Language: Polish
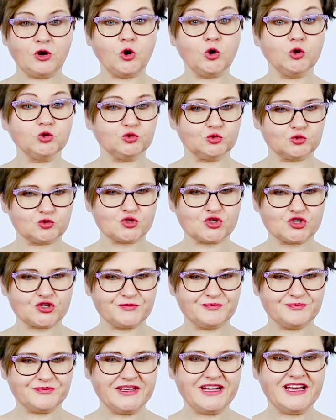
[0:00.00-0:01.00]

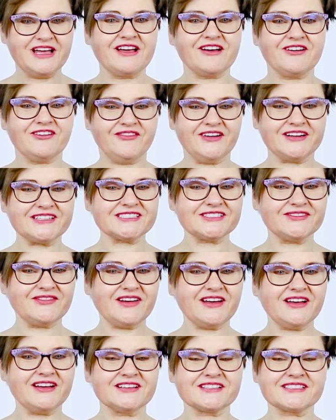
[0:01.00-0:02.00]
Otóż
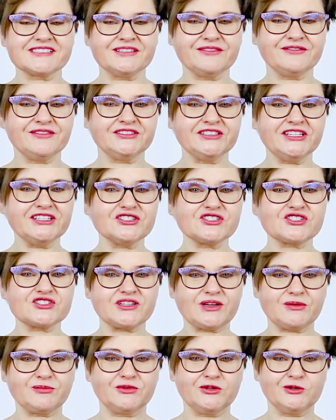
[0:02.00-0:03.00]
warstwa
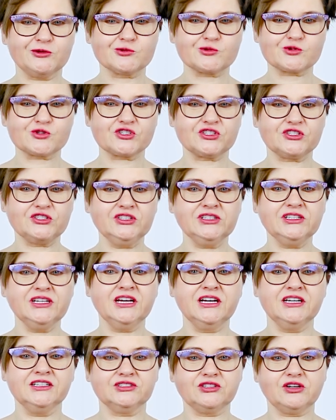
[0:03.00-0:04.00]
zewnętrzna pieluszki
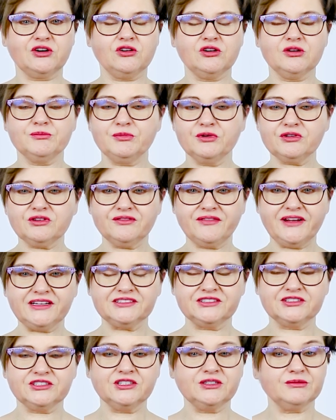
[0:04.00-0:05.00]
to
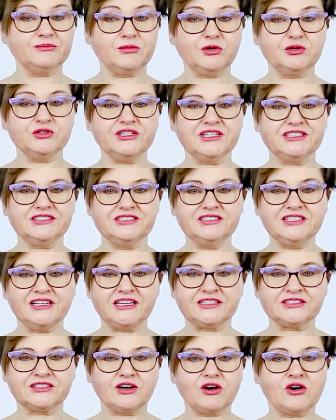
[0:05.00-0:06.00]
porowaty
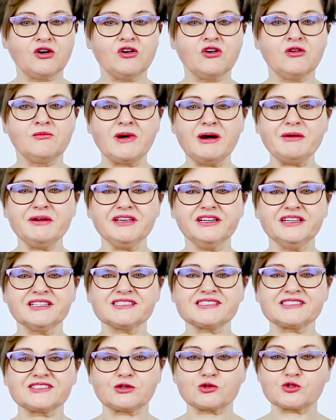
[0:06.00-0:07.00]
polietylen o małej
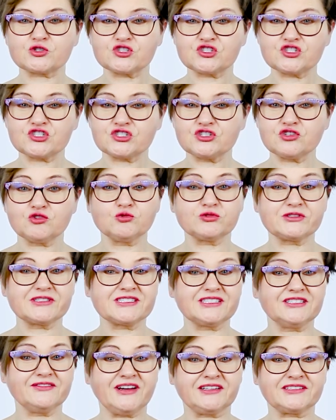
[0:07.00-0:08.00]
gęstości,
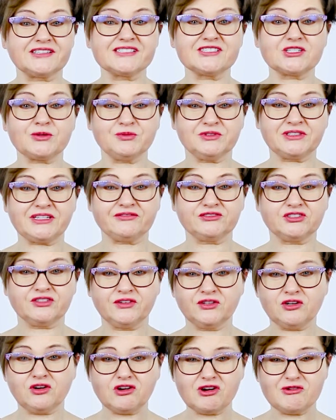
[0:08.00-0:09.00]
uzyskiwany z ropy
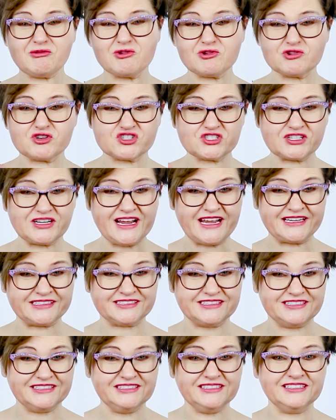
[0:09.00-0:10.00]
naftowej, około
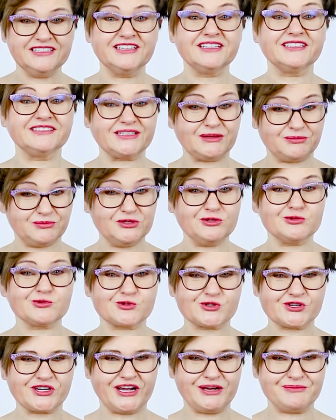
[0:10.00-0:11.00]
szklanki na
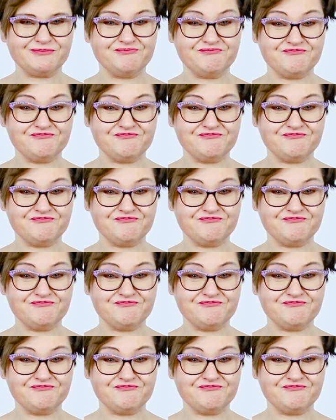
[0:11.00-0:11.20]
pieluszkę.